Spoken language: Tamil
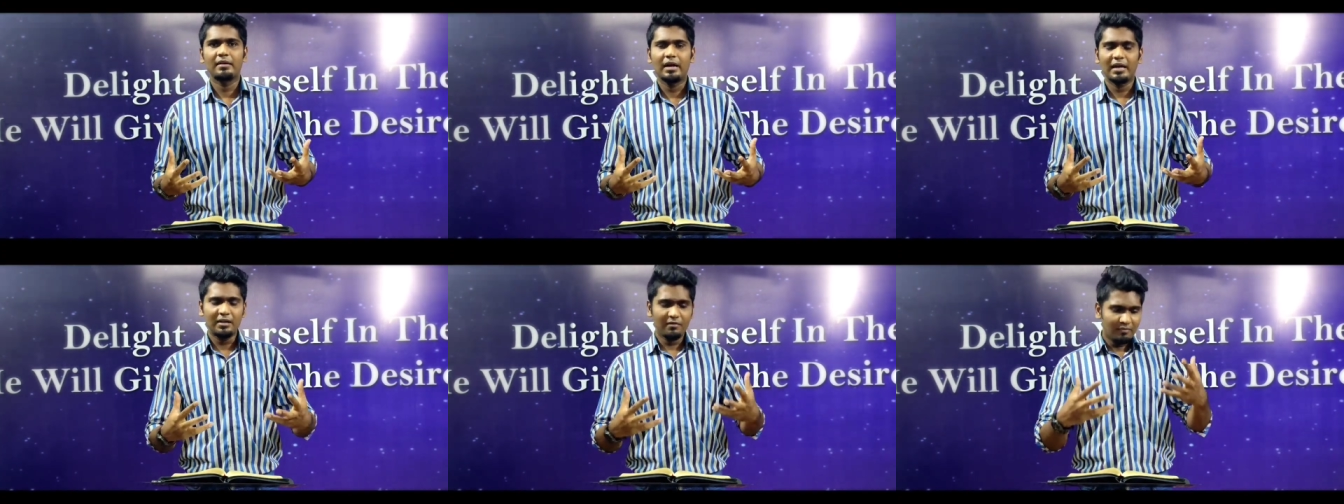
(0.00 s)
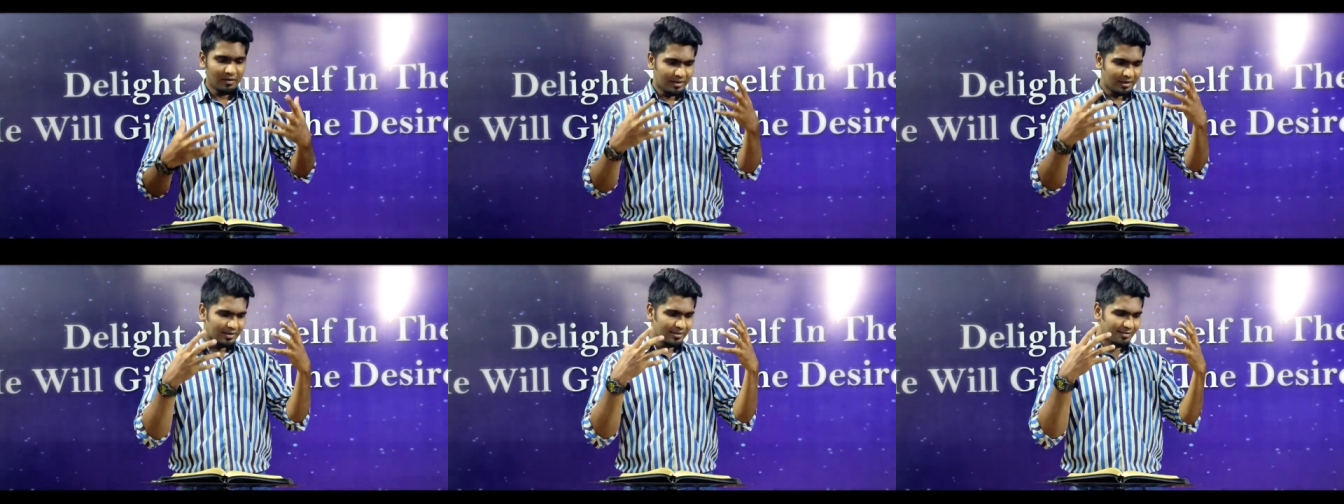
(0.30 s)

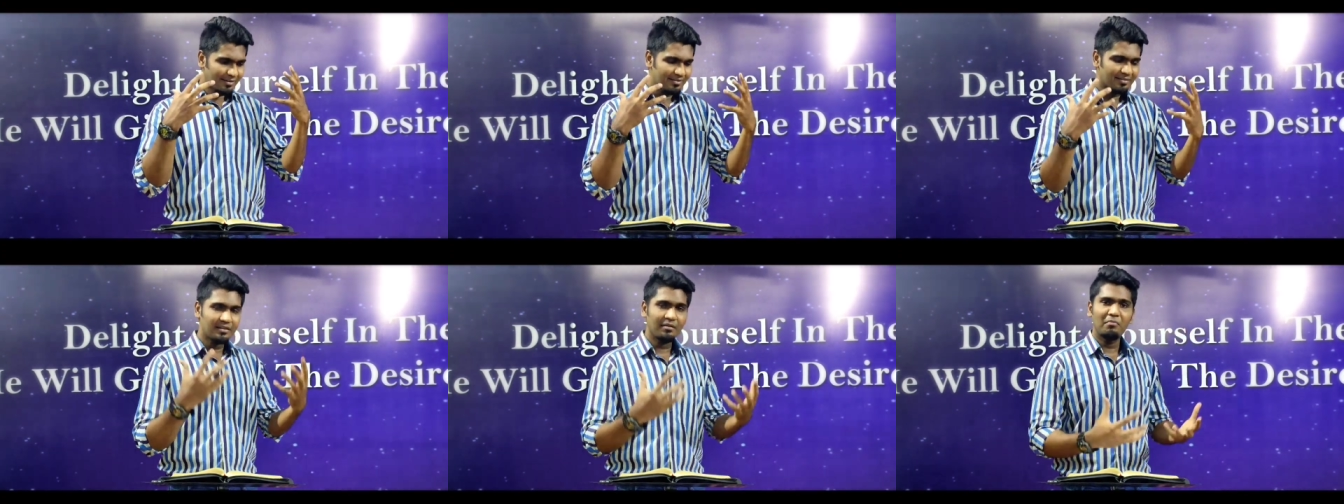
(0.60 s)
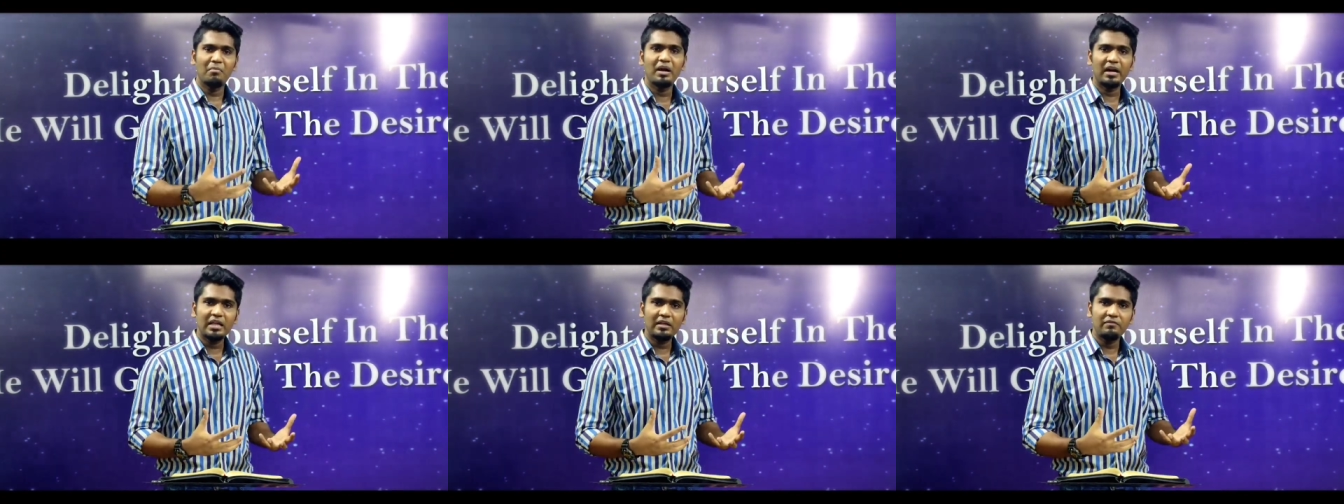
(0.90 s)
கணவனை
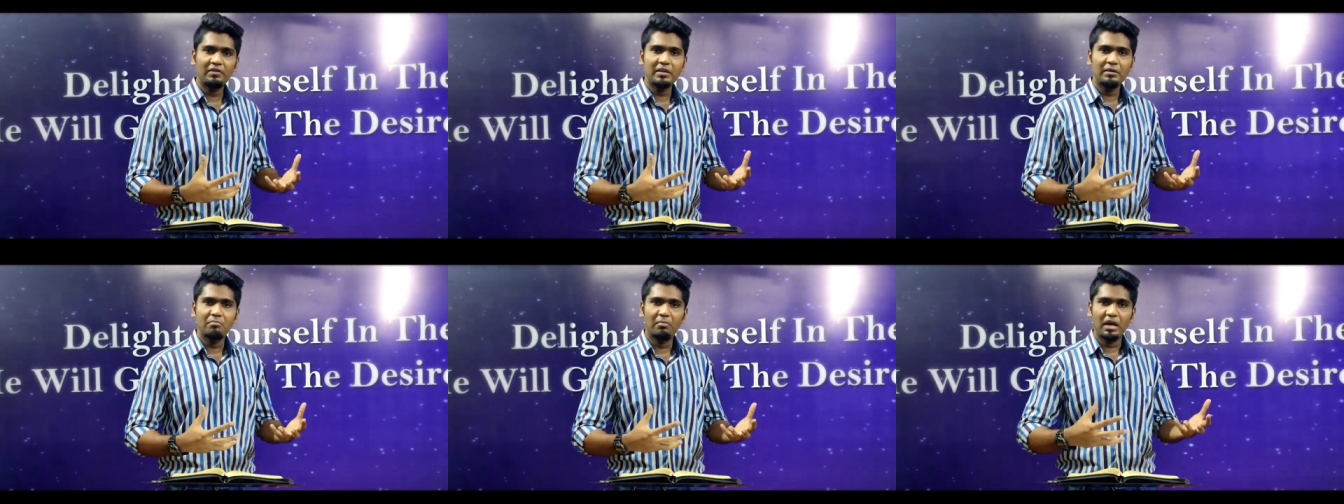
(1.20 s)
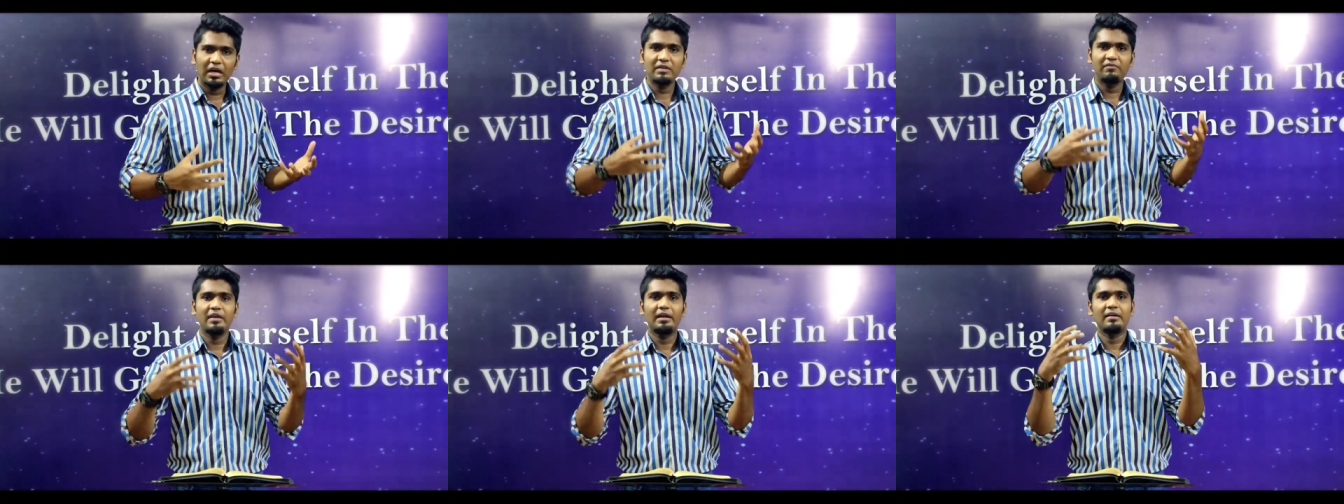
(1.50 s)
இழந்த மனைவி
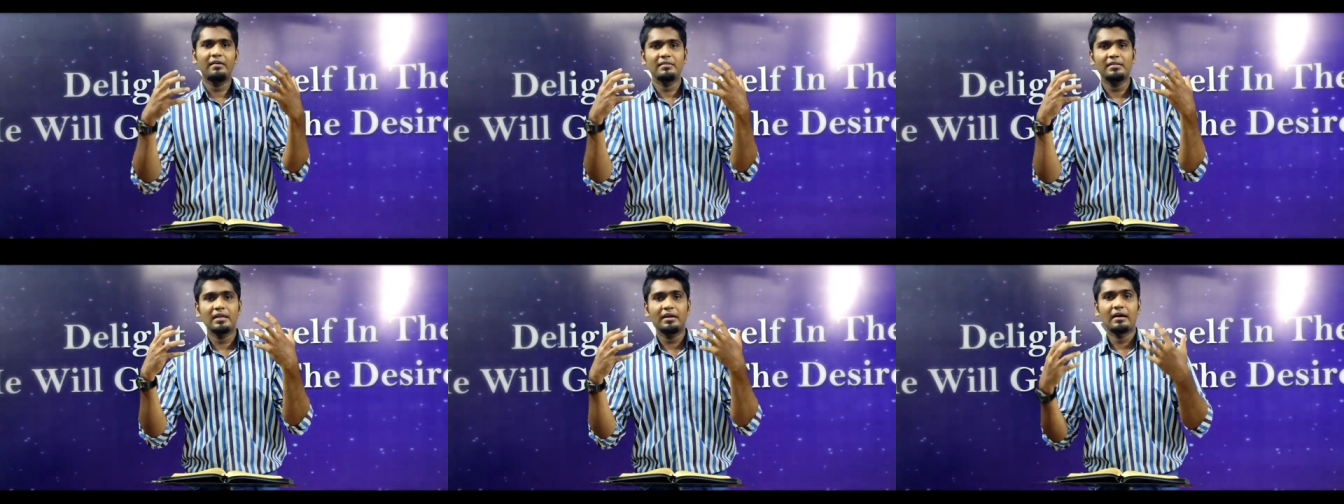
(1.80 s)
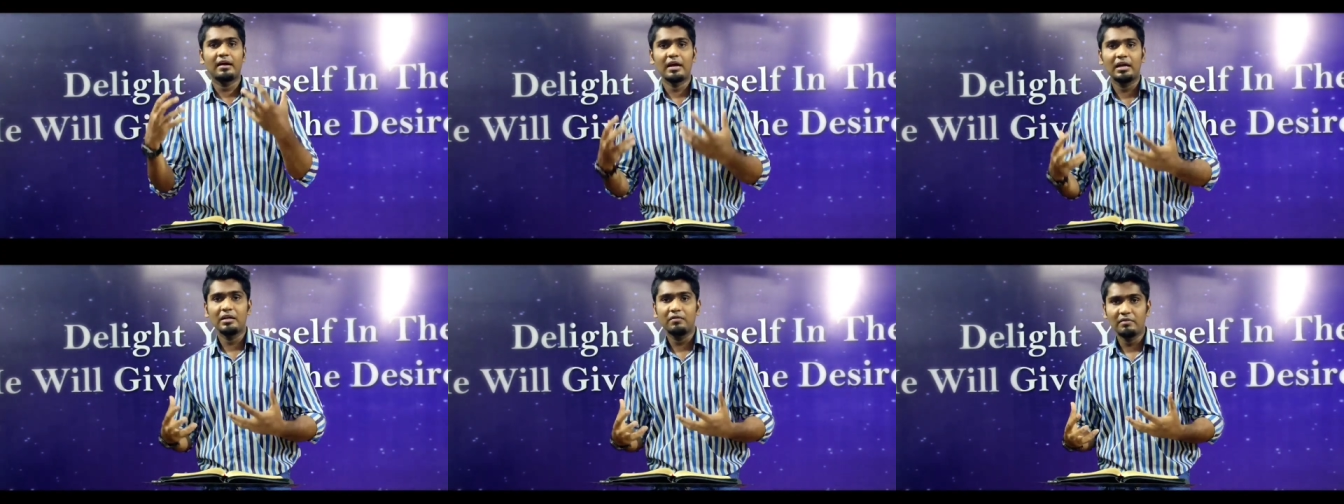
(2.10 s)
மனைவி இழந்த
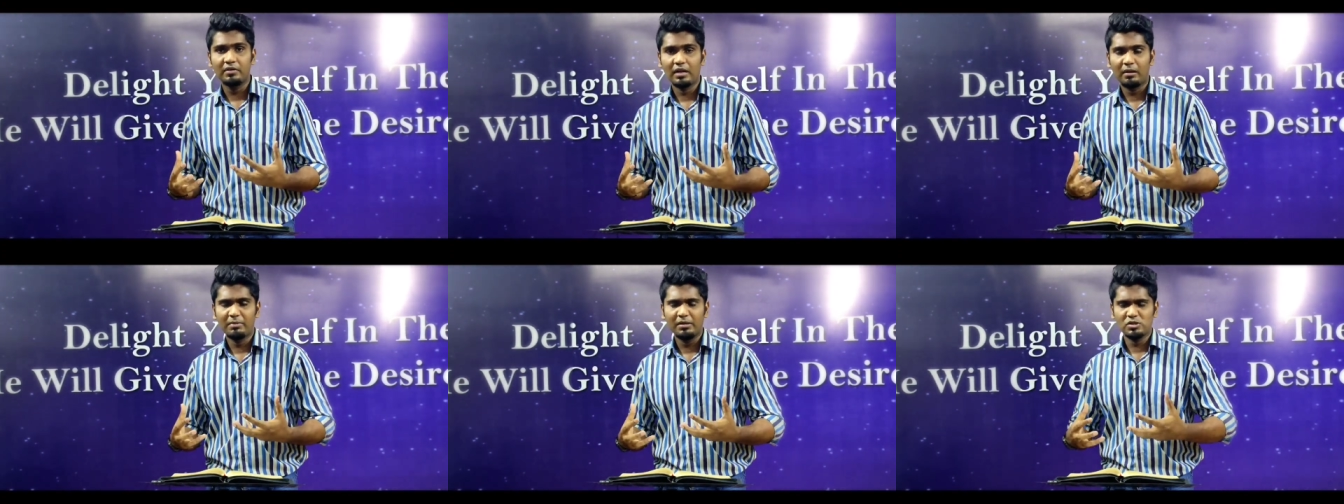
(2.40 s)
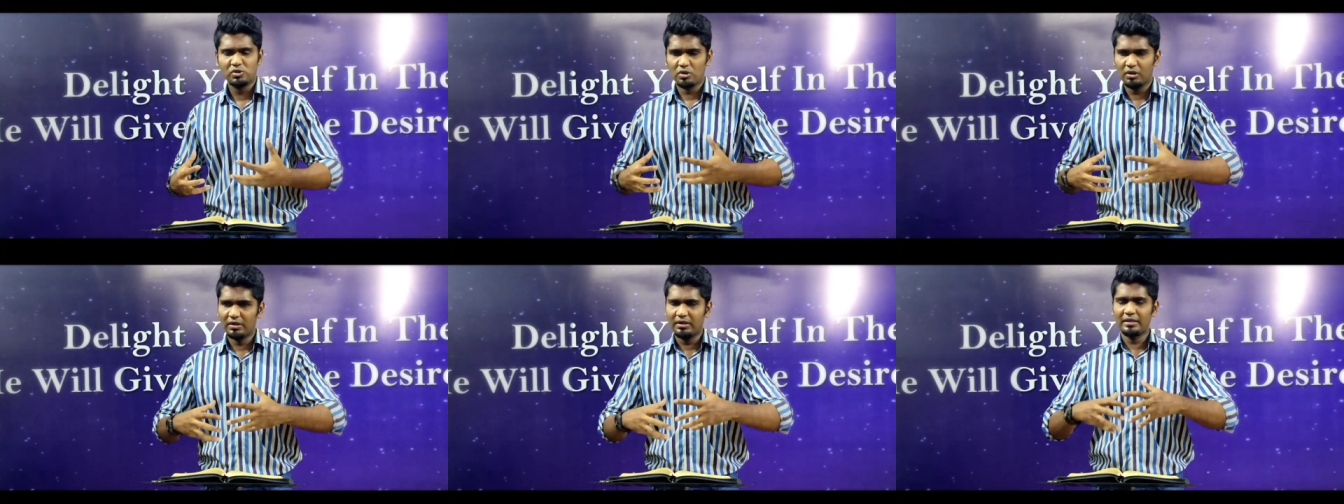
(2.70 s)
கணவன்
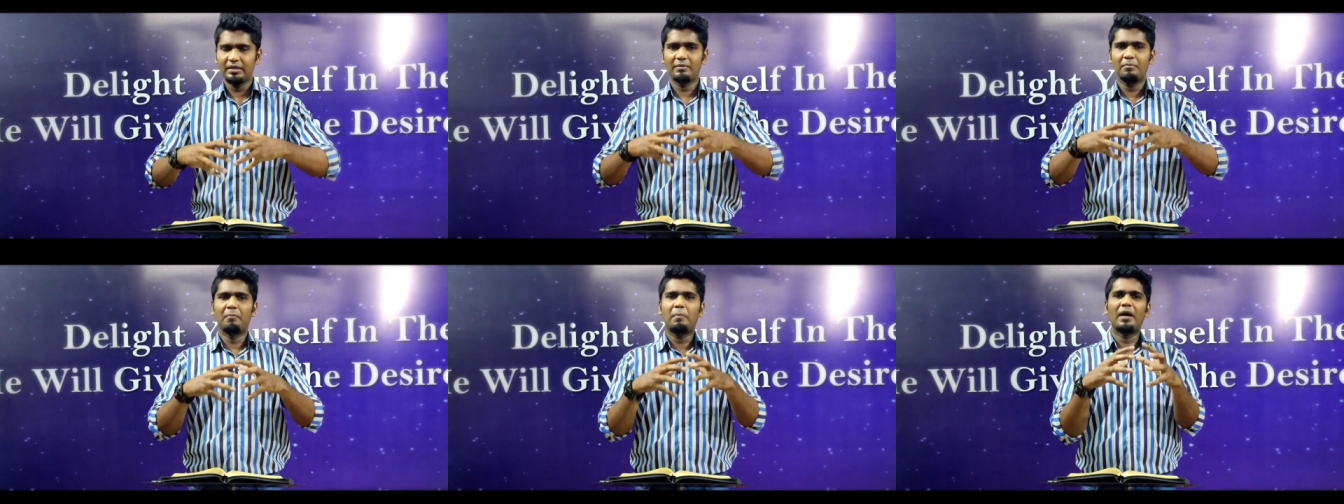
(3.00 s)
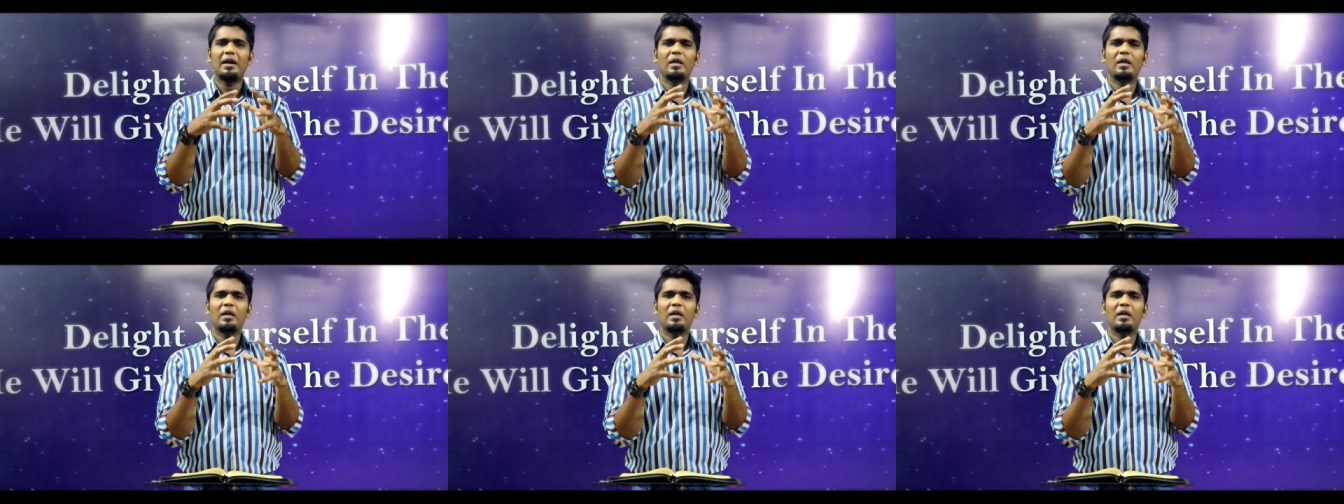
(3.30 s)
அப்படின்னு சொல்லிட்டு